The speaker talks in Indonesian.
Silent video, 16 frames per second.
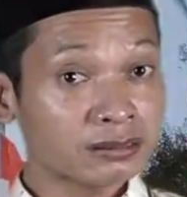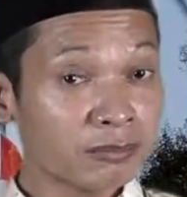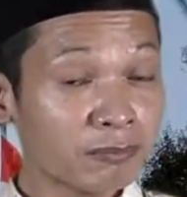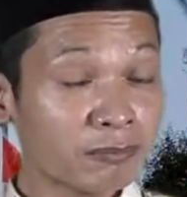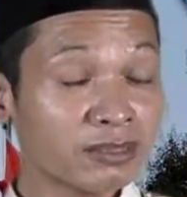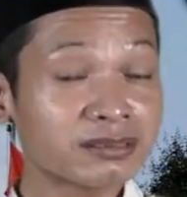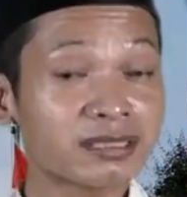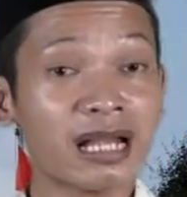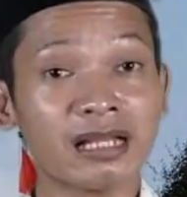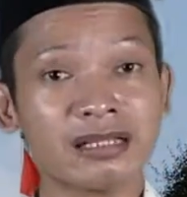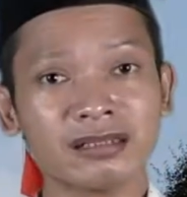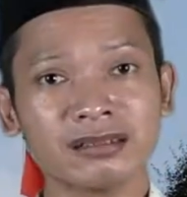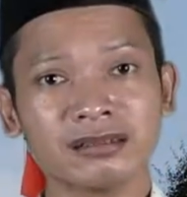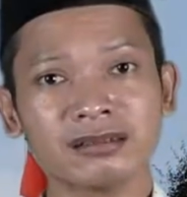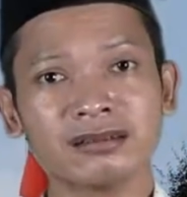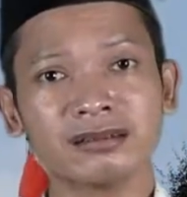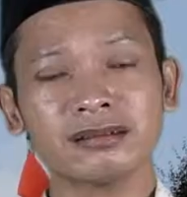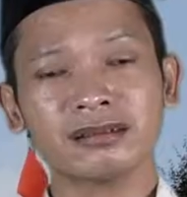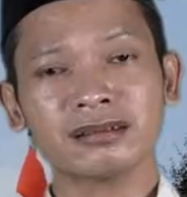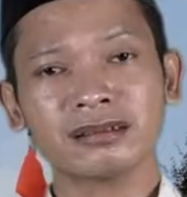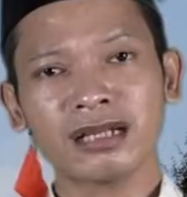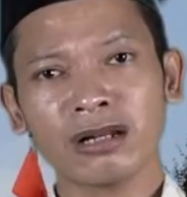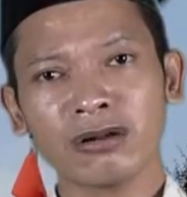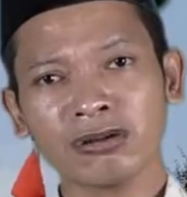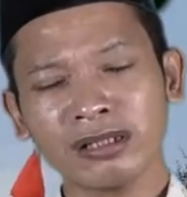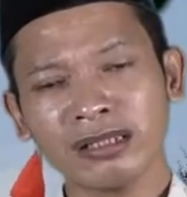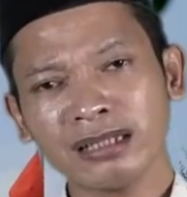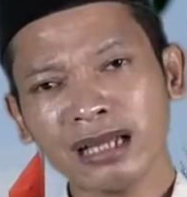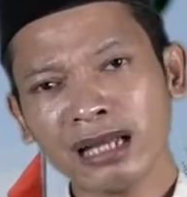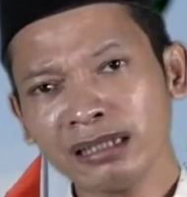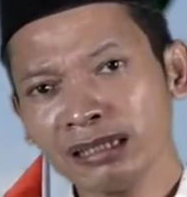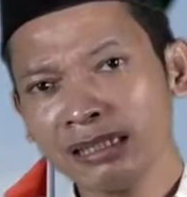Semisal kalau
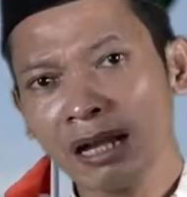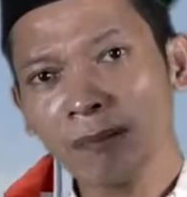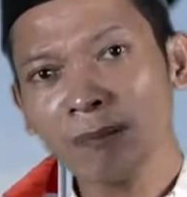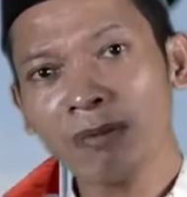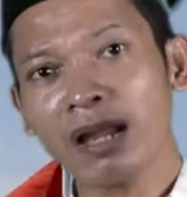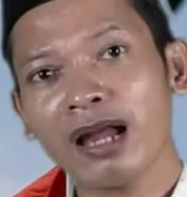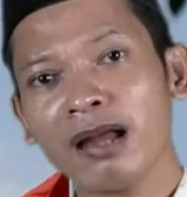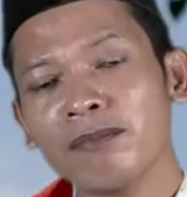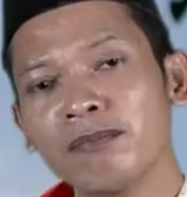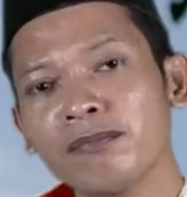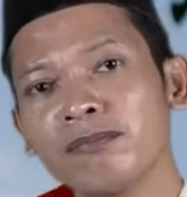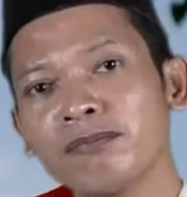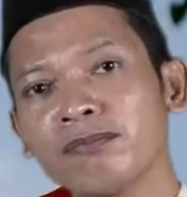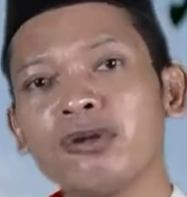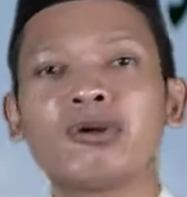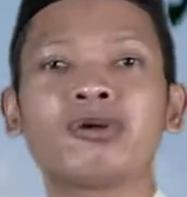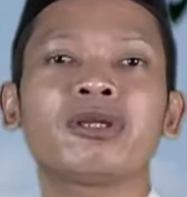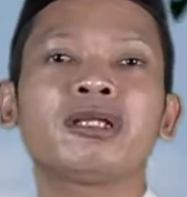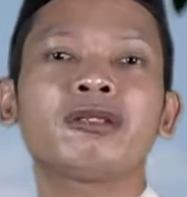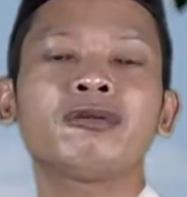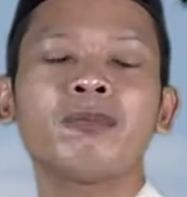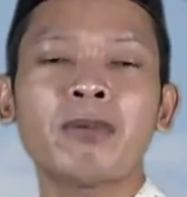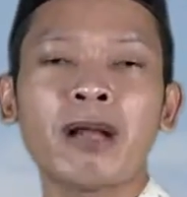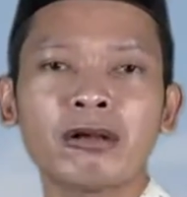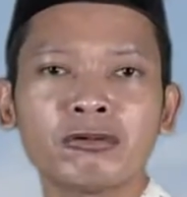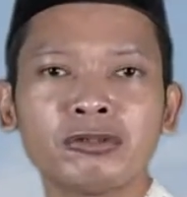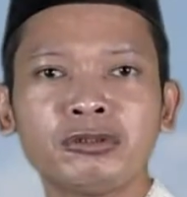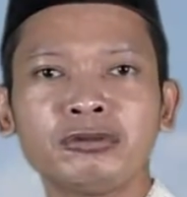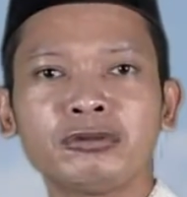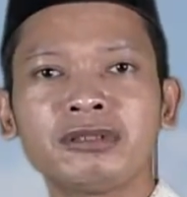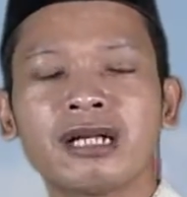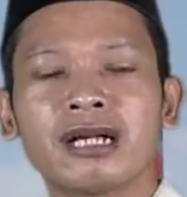kita tidak paham, wah itu bagus
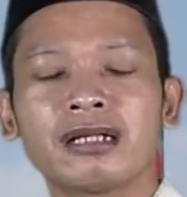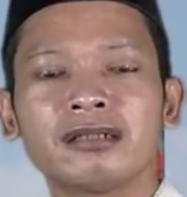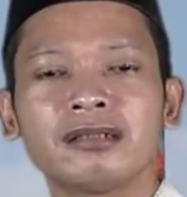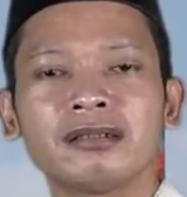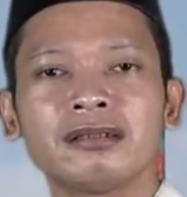juga.